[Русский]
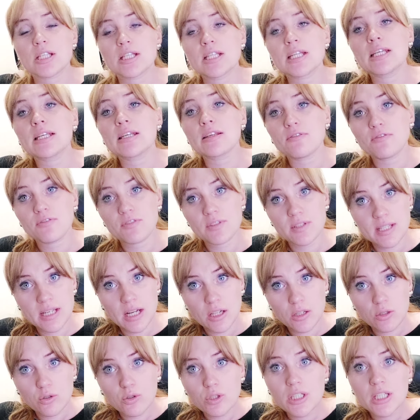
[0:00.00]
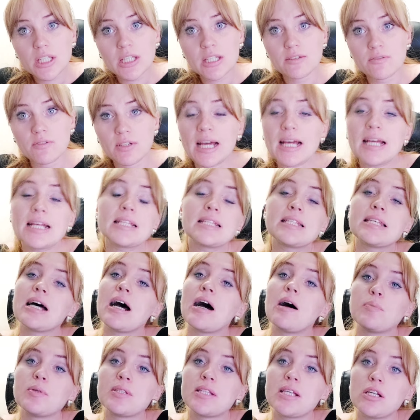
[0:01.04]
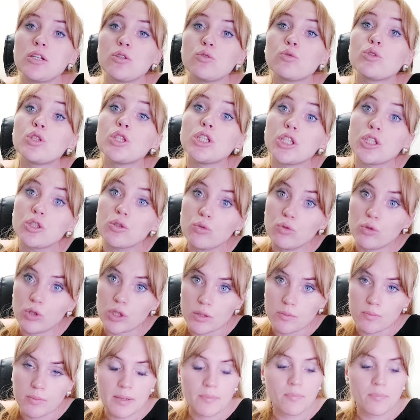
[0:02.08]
зрения физиологии является абсолютной нормой.